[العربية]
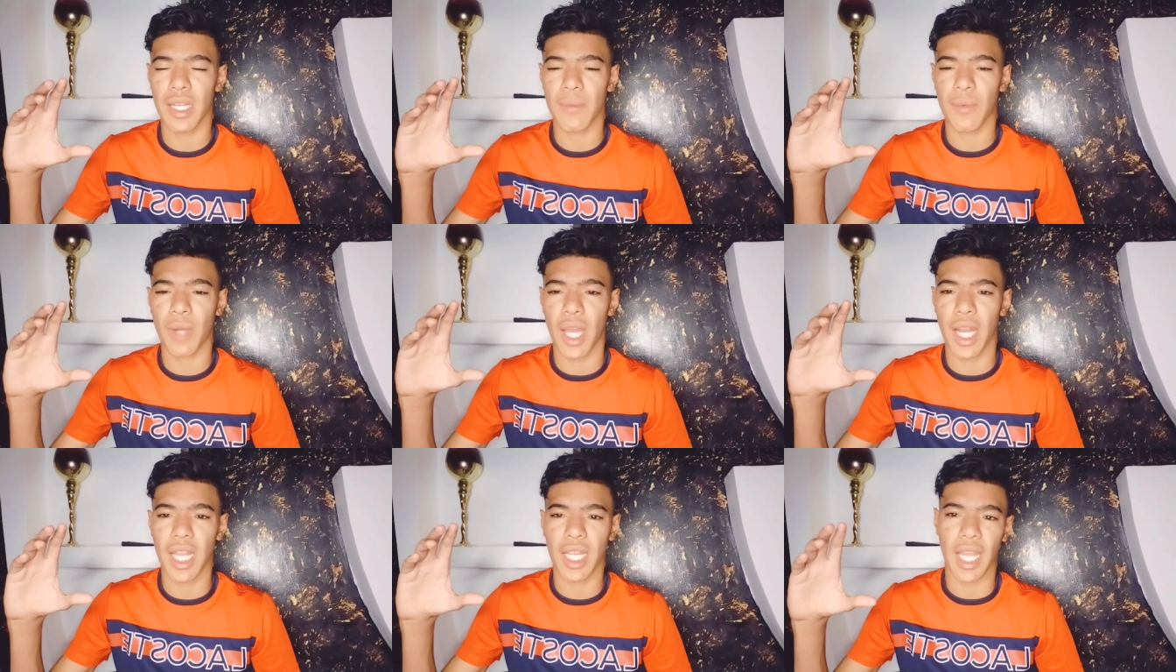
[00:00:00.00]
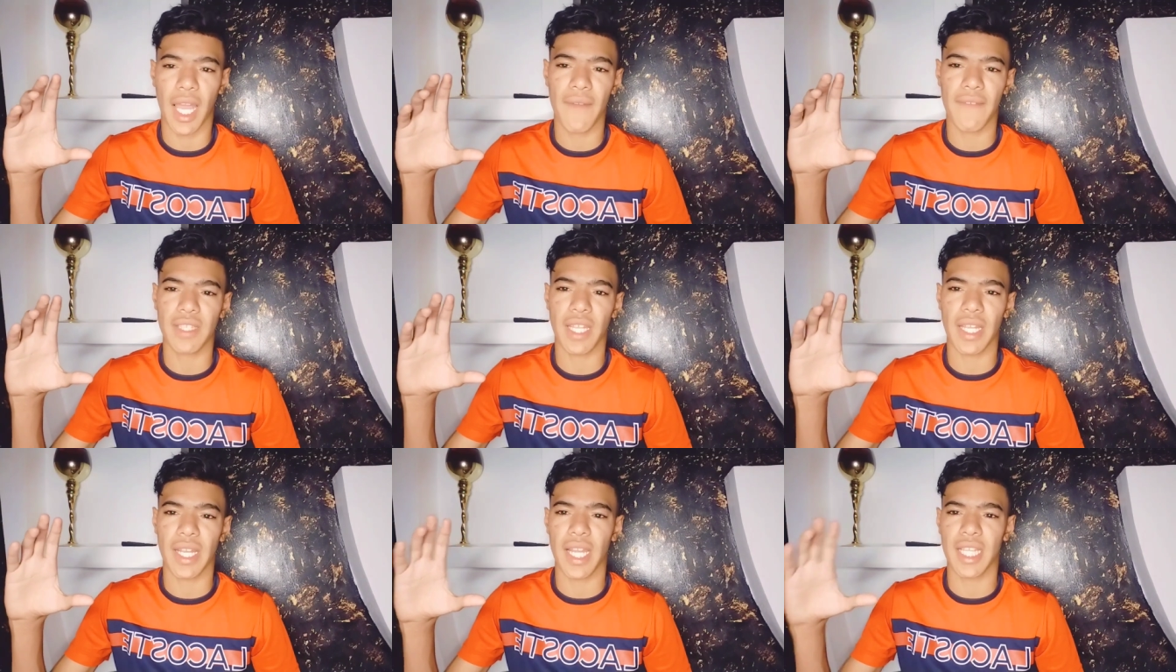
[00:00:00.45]
المعلق
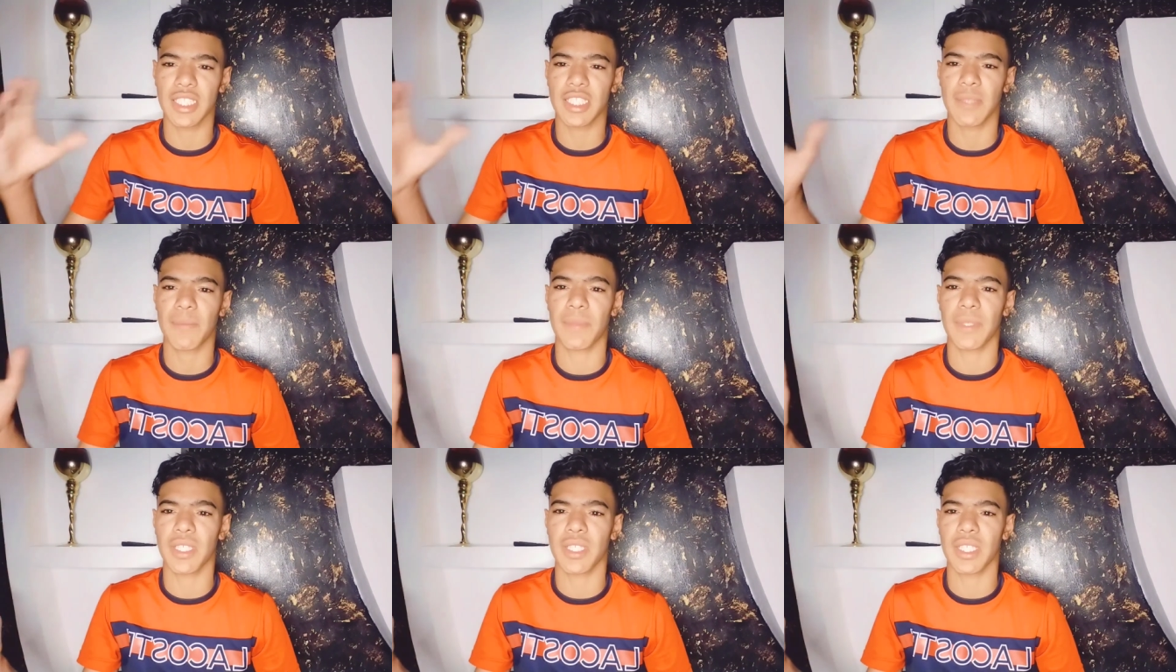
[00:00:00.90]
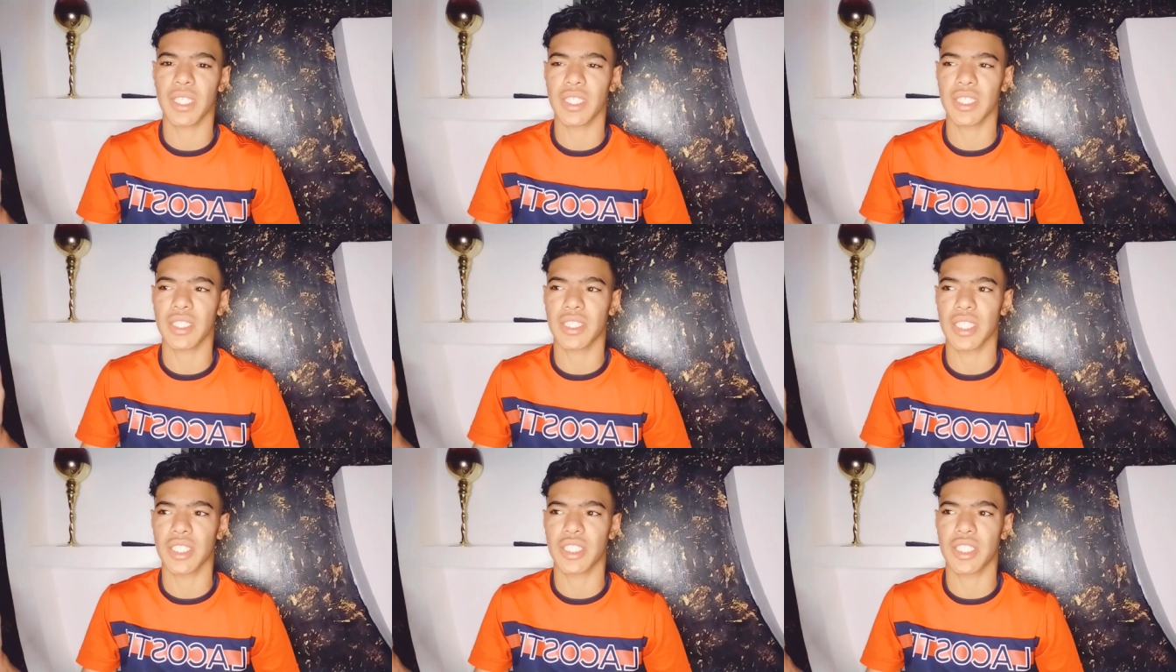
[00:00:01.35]
حفيد دراجي
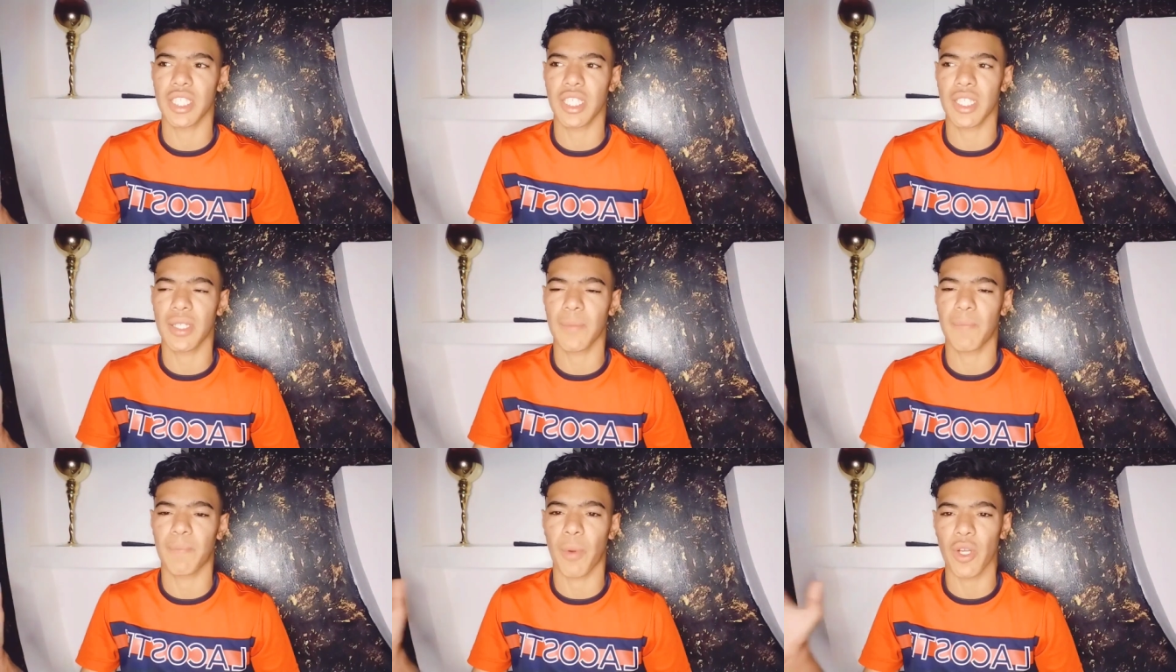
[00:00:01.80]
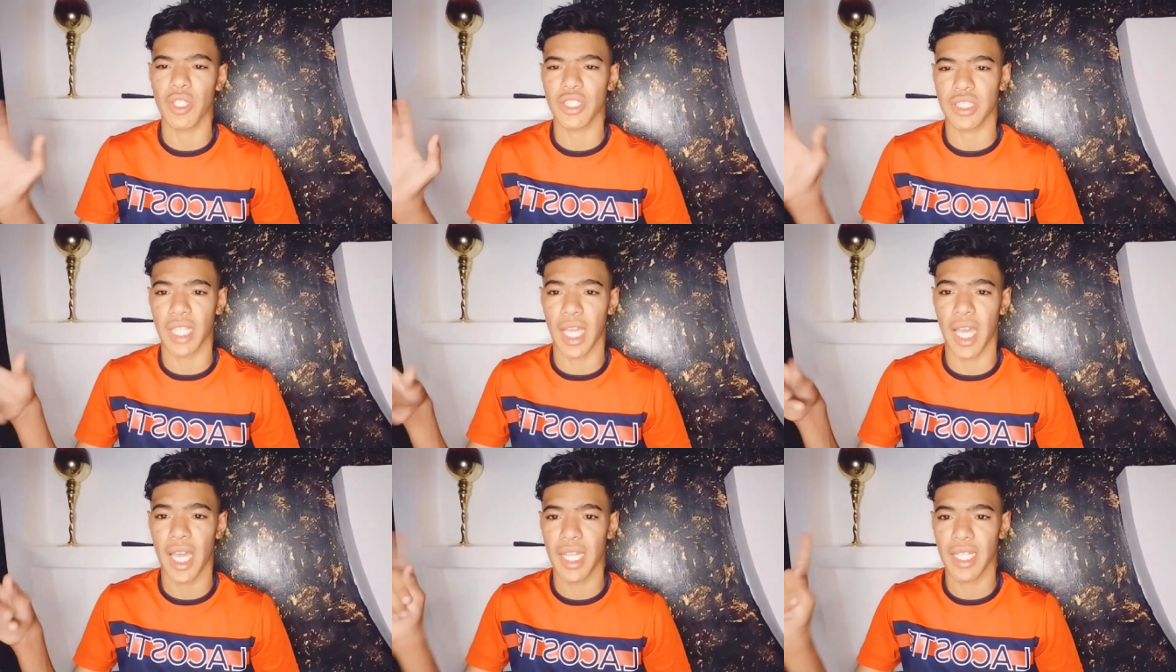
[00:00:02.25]
بتنزيل
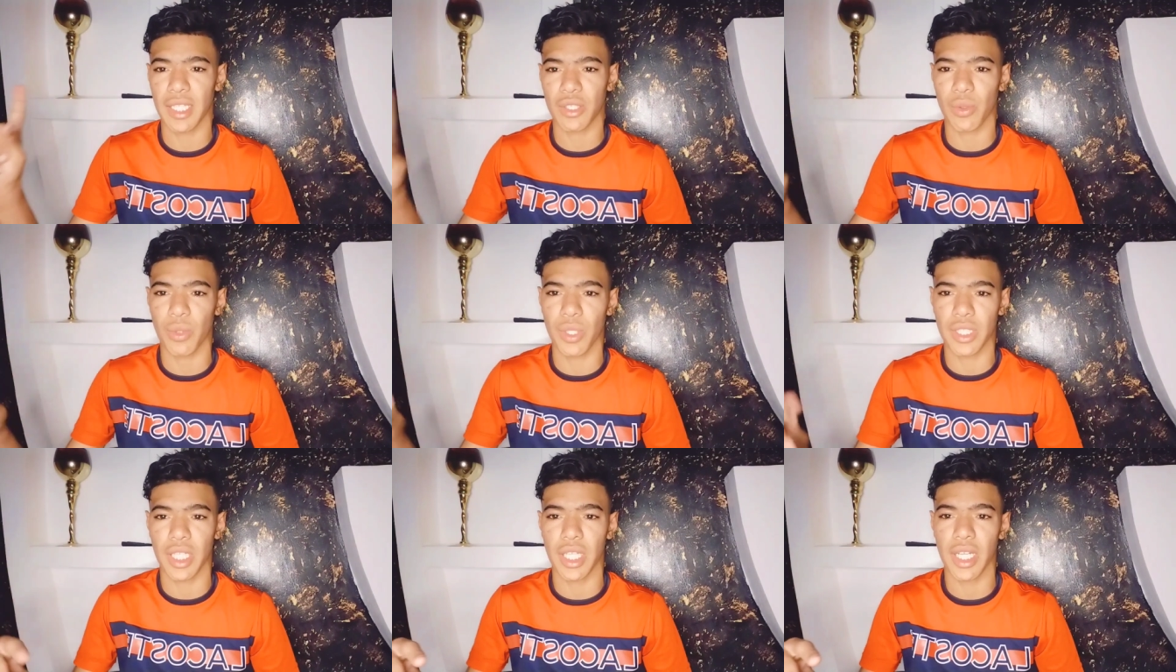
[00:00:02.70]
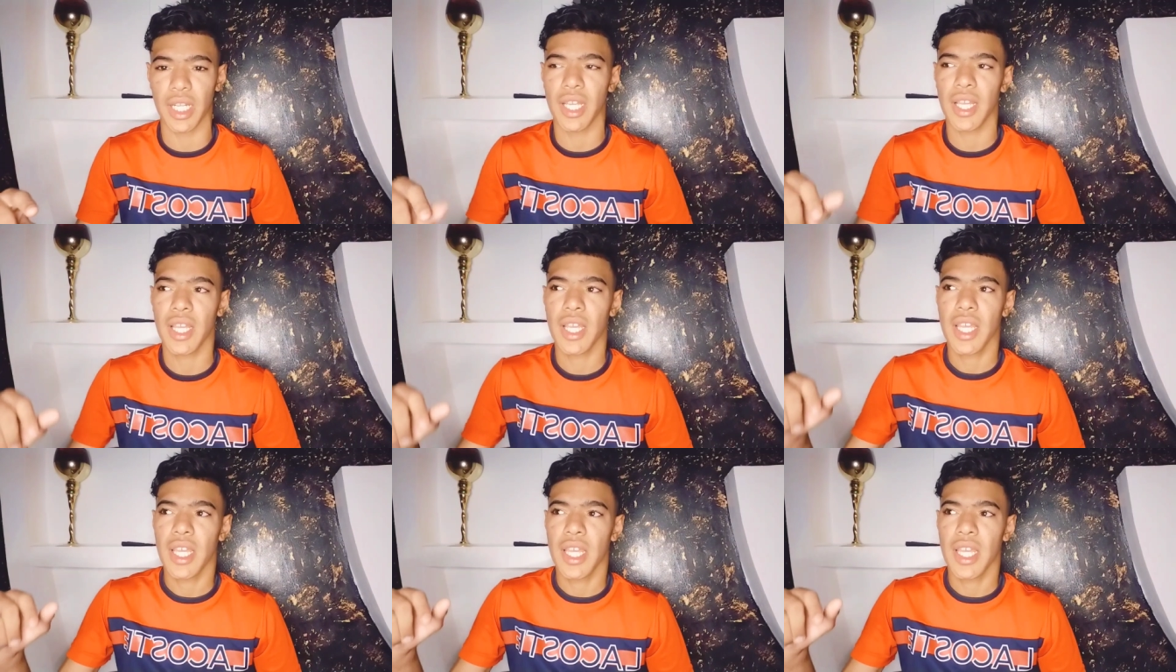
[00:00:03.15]
بوست على تويتر